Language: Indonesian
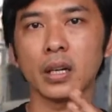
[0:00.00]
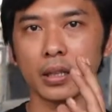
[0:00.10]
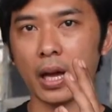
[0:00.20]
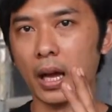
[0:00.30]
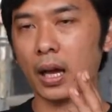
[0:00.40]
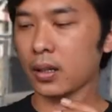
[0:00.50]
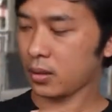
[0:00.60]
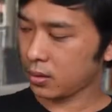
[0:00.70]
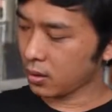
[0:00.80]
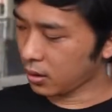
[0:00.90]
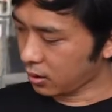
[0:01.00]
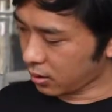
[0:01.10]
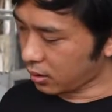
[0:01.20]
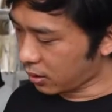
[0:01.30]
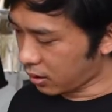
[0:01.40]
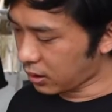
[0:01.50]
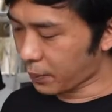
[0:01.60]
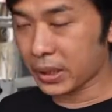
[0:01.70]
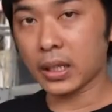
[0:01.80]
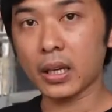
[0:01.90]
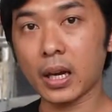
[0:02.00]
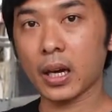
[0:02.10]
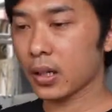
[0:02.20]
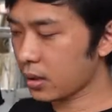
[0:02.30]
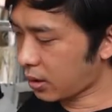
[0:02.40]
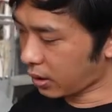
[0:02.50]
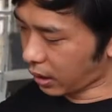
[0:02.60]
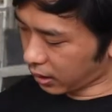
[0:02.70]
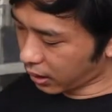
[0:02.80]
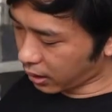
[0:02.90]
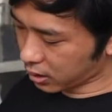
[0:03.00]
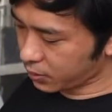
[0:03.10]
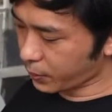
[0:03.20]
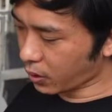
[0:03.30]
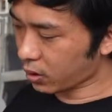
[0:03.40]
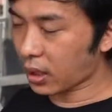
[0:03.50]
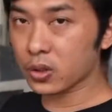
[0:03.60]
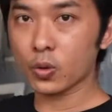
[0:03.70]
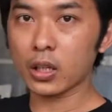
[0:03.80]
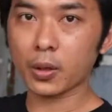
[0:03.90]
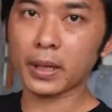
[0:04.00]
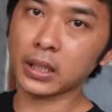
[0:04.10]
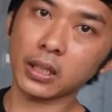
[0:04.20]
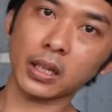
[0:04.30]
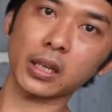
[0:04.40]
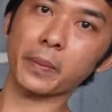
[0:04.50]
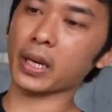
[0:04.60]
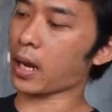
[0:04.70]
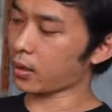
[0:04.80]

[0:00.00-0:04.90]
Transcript: Nah, di samping saya ini adalah spion yang sudah terpasang dengan kamera.